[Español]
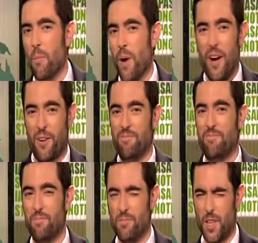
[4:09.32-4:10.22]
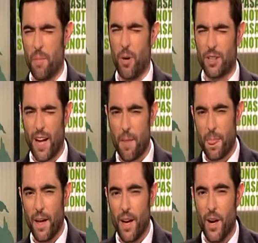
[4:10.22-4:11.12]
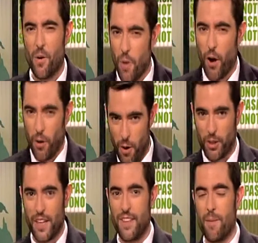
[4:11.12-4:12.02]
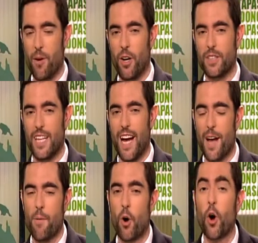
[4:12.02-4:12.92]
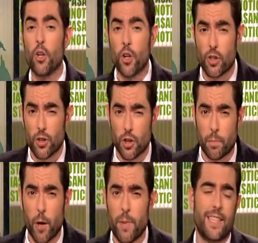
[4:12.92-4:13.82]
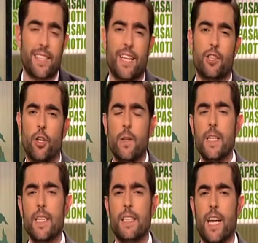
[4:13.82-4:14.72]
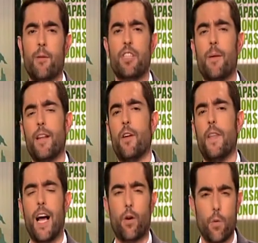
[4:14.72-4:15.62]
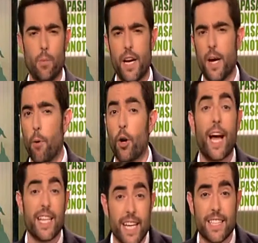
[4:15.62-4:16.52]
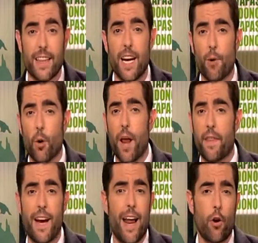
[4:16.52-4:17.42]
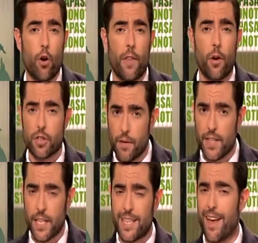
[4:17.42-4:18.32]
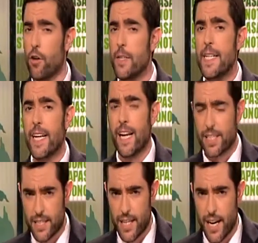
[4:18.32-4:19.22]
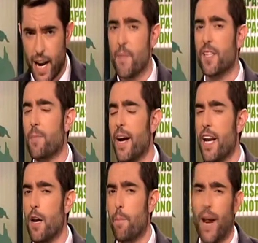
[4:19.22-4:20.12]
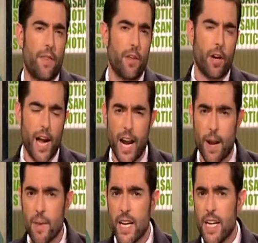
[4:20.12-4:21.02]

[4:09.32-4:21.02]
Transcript: Bueno, no importa. Luego, luego tendremos a Evo con nosotros, pero mientras tanto seguimos hablando de la cumbre porque ayer se celebró una cena en honor de los jefes de Estado que asisten a la misma en el Palacio Real.